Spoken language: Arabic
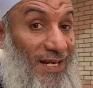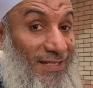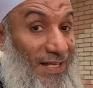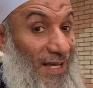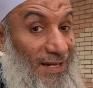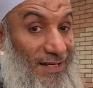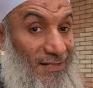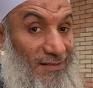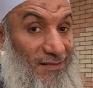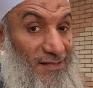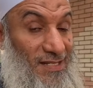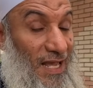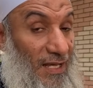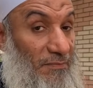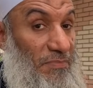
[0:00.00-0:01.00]
ثلاث حالات
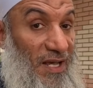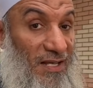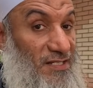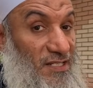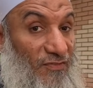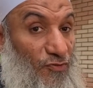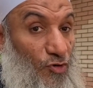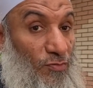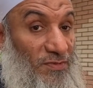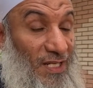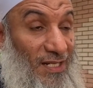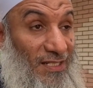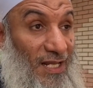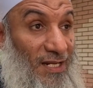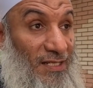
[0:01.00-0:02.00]
ساعات بغسل في اليوم
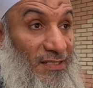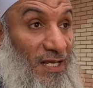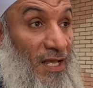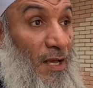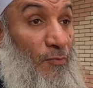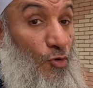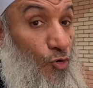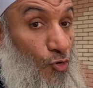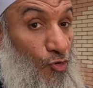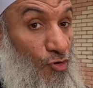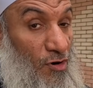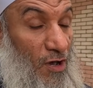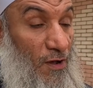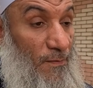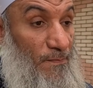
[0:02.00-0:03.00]
ثلاث حالات ايام
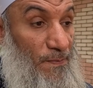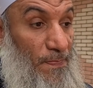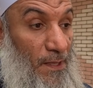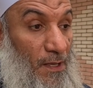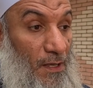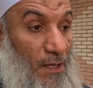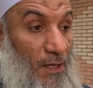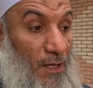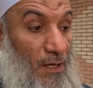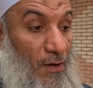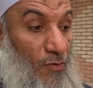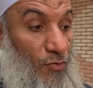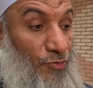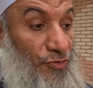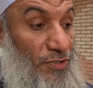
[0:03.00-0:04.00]
كورونا
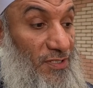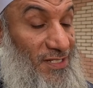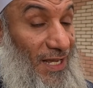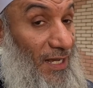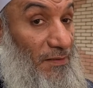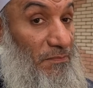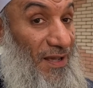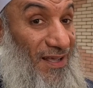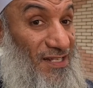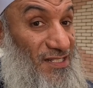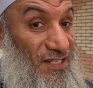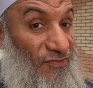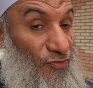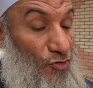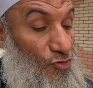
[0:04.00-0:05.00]
كنت ساعات
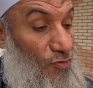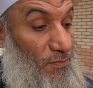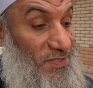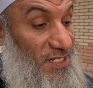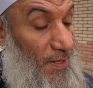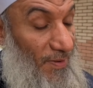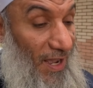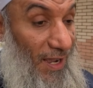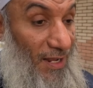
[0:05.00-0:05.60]
بغسل في اليوم سبع